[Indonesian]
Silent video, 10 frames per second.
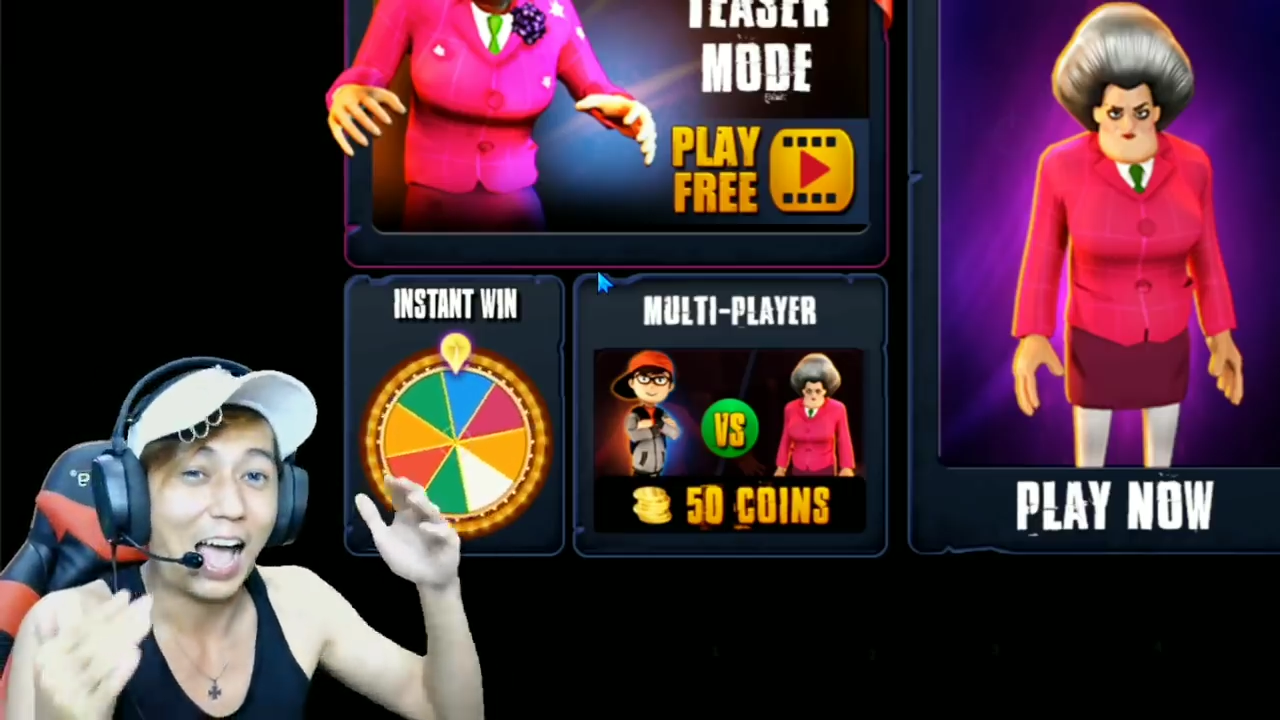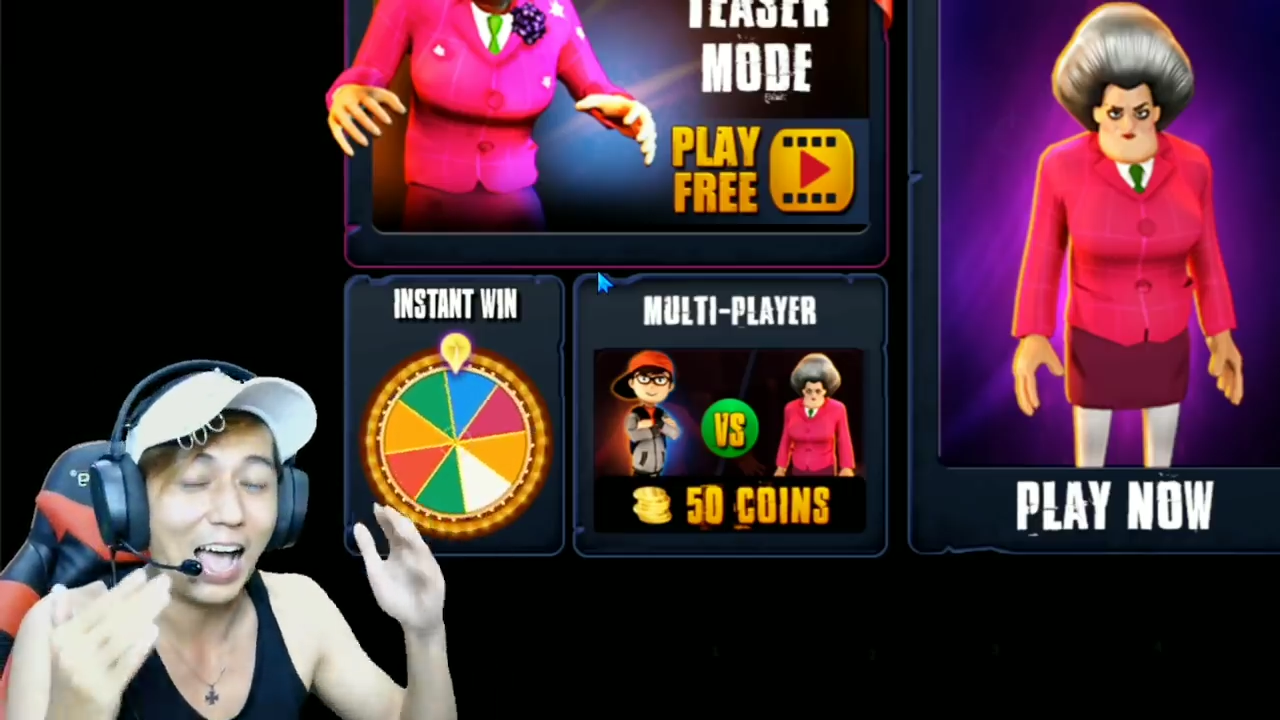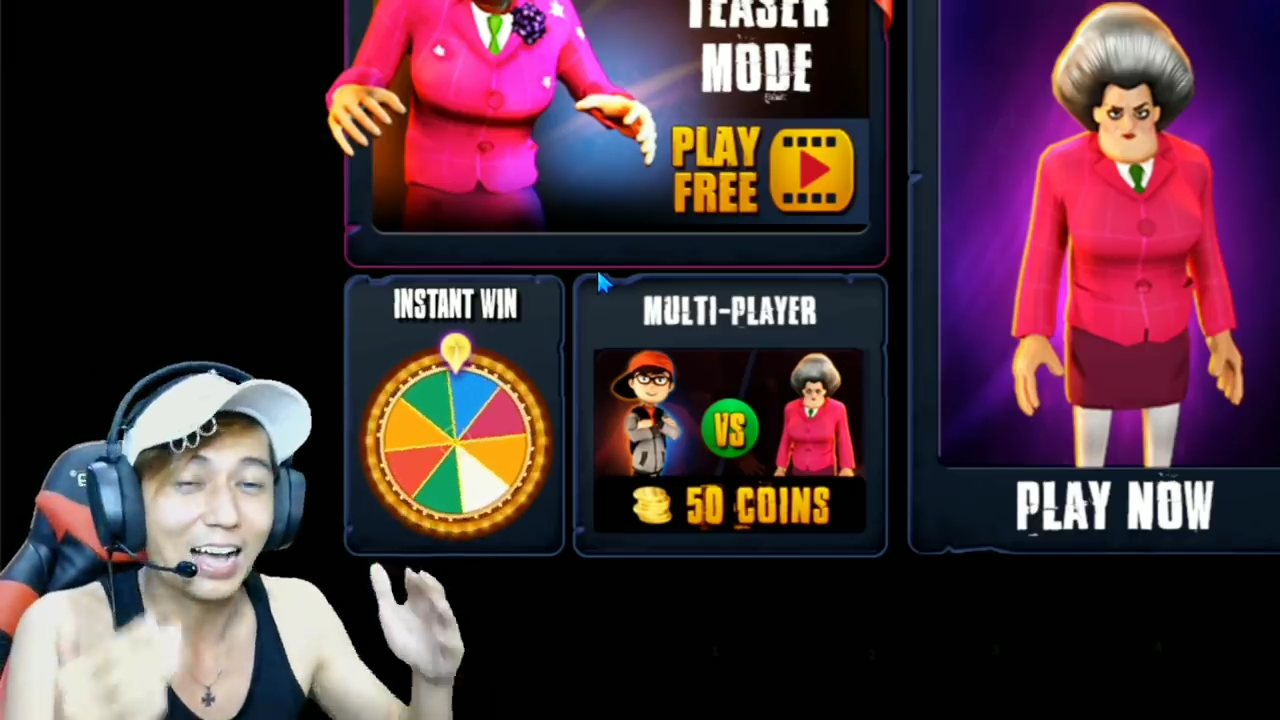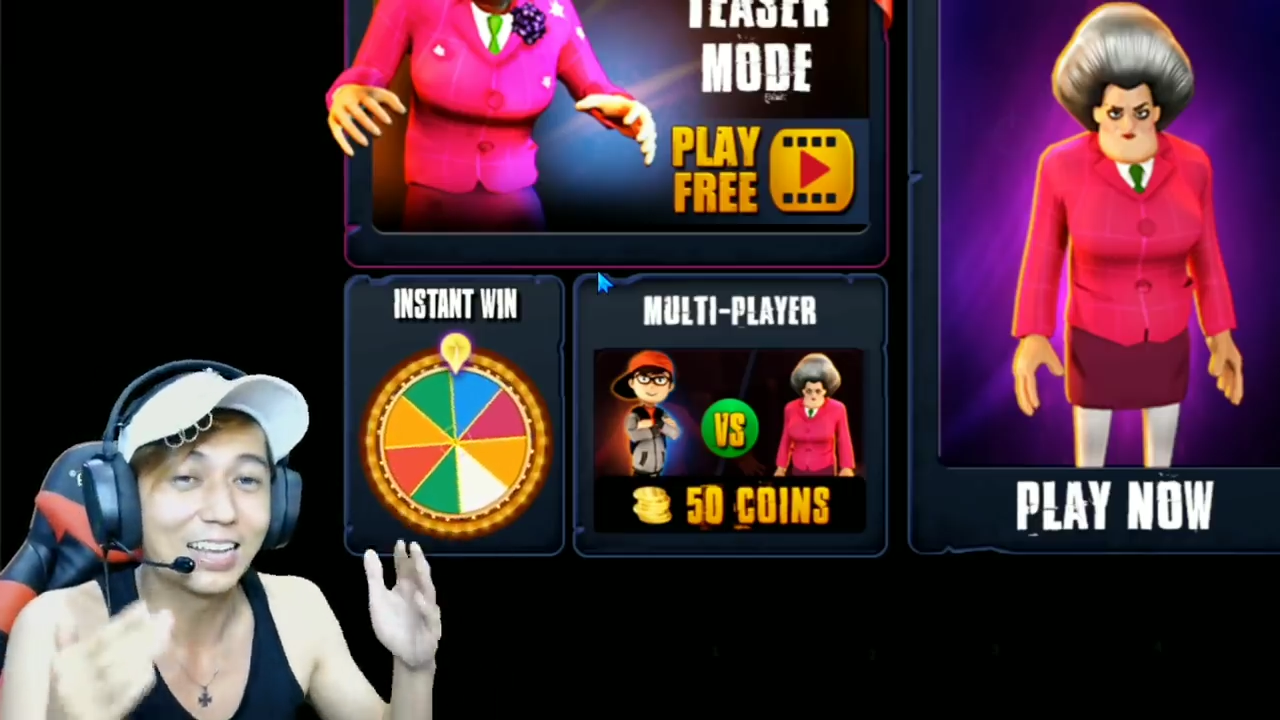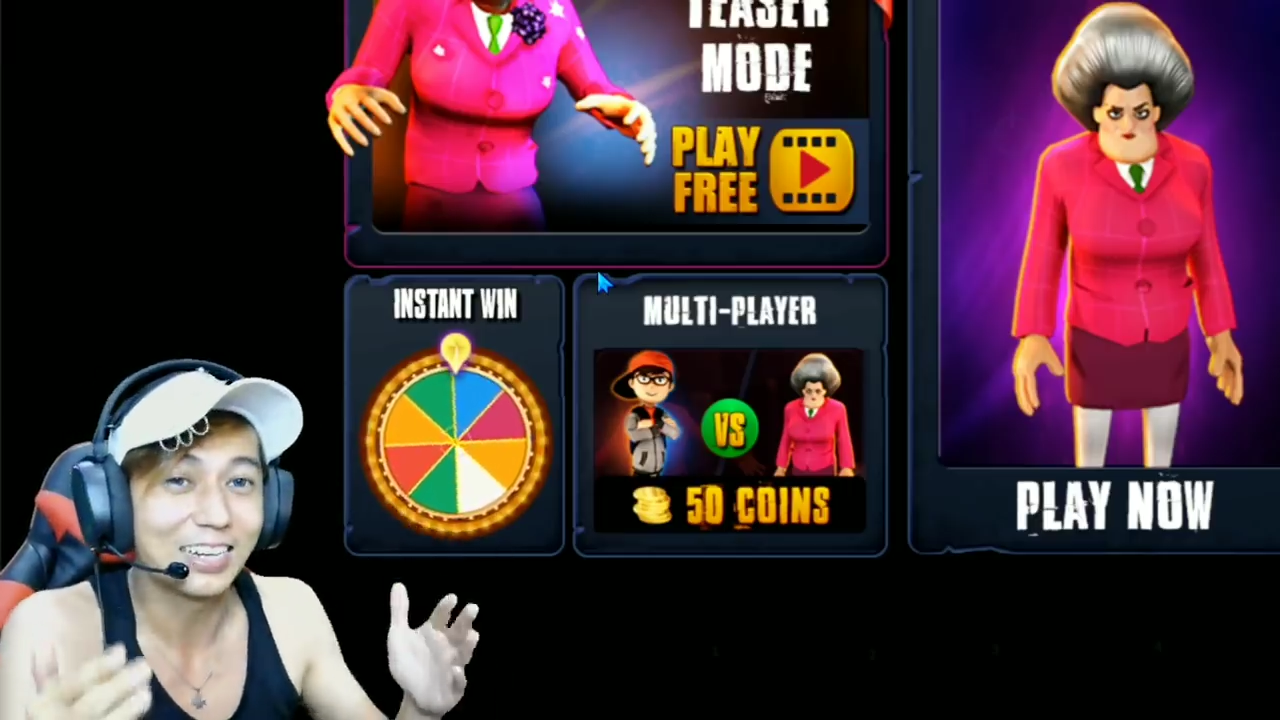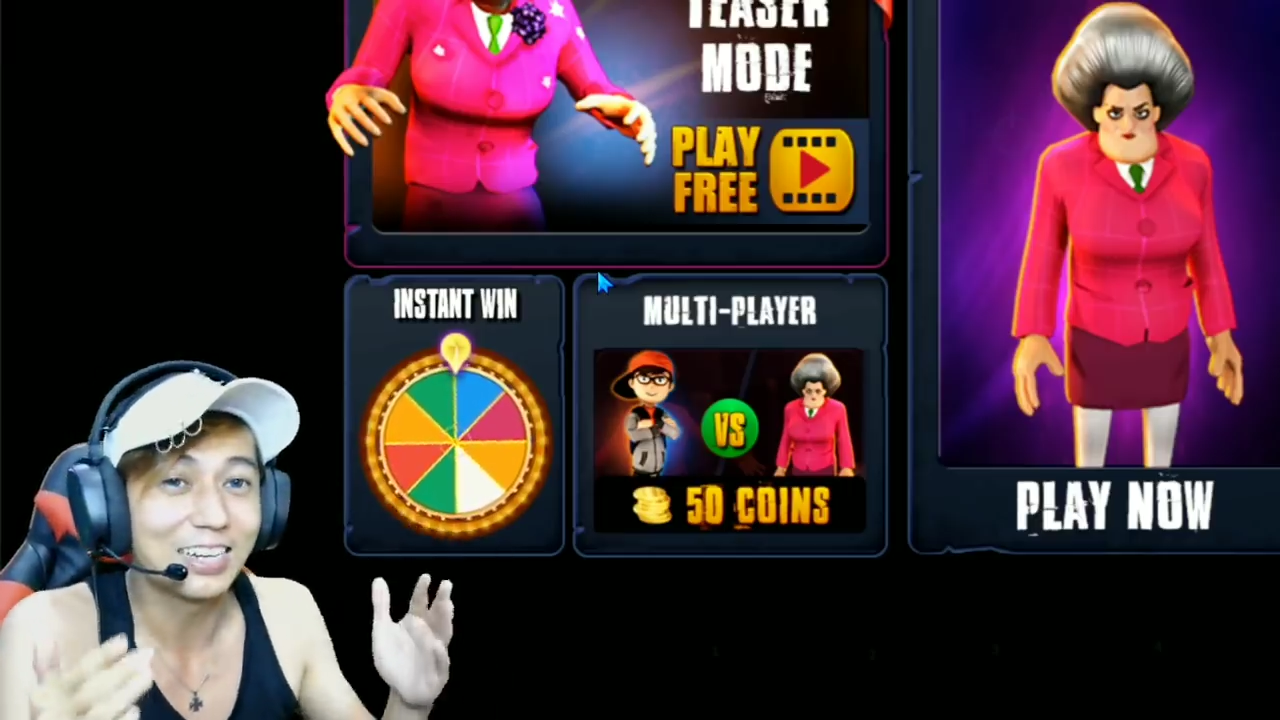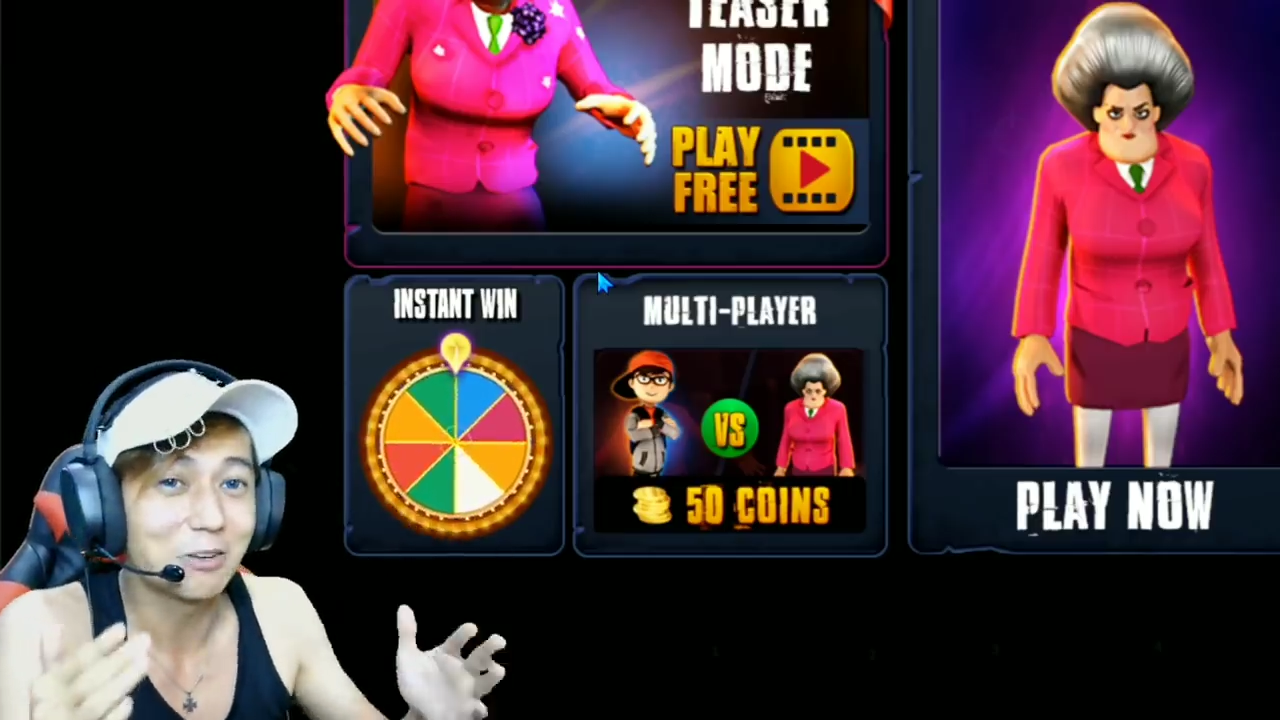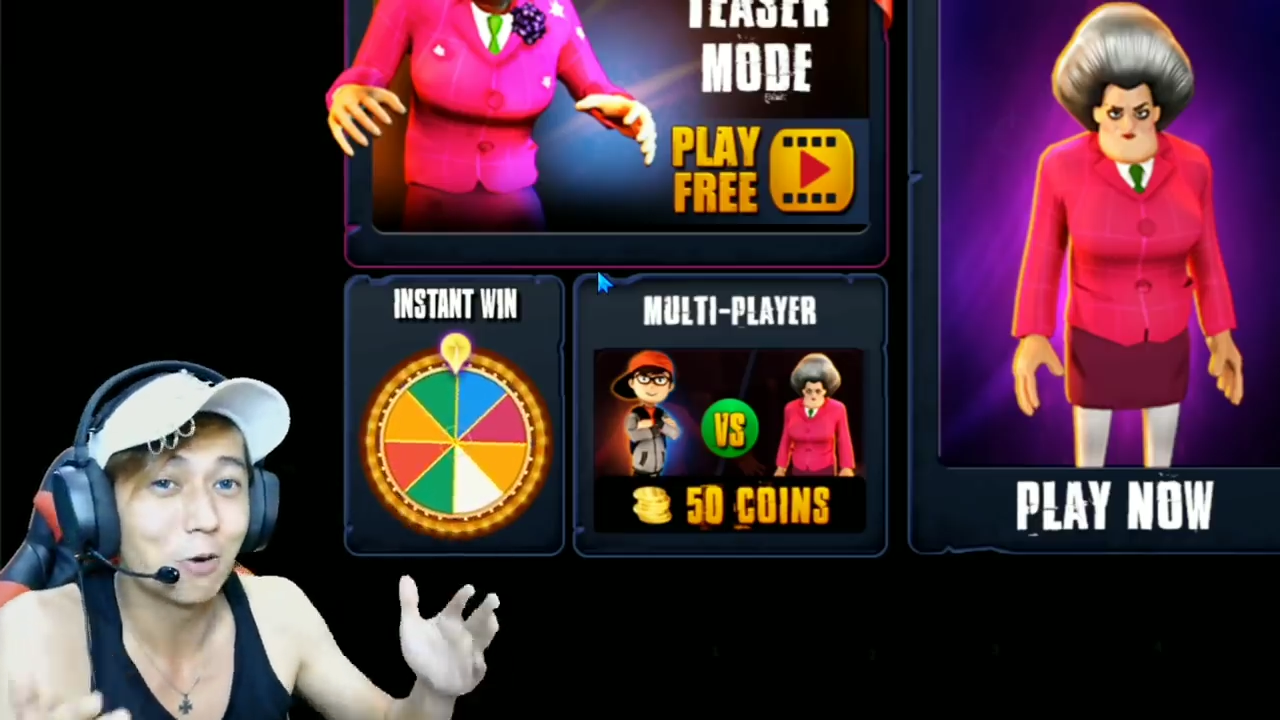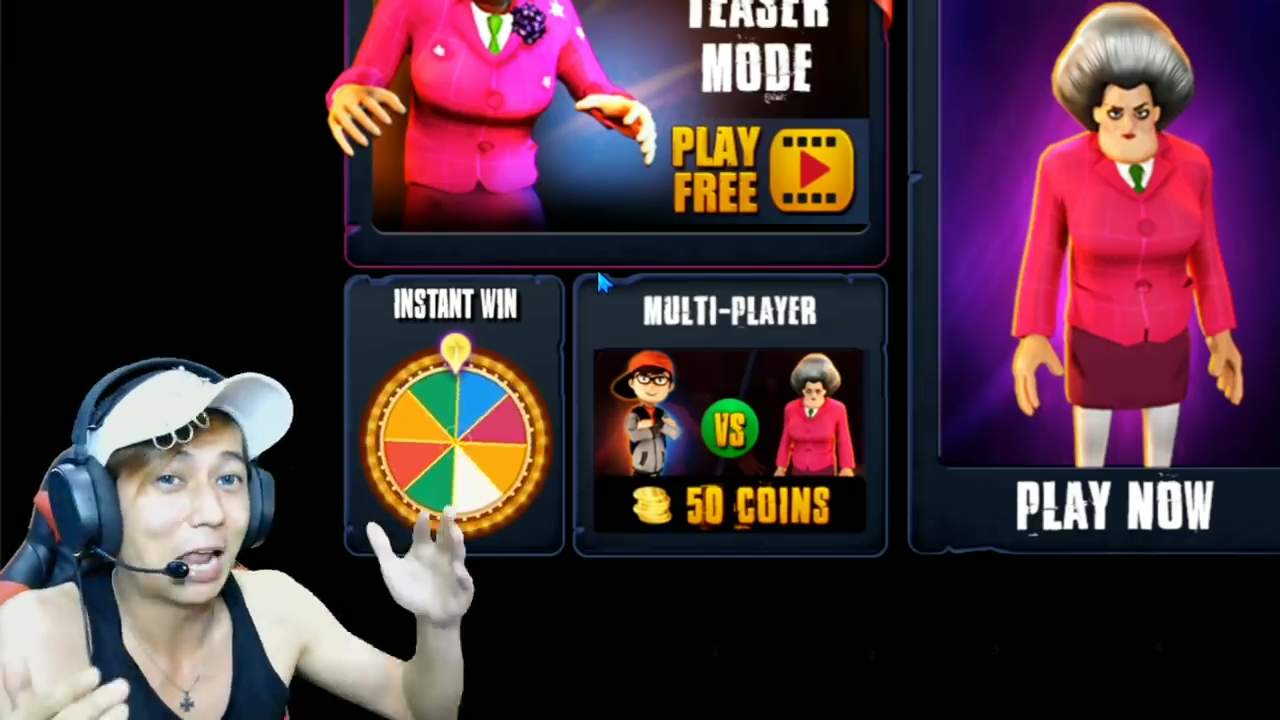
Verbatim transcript: akhirnya gue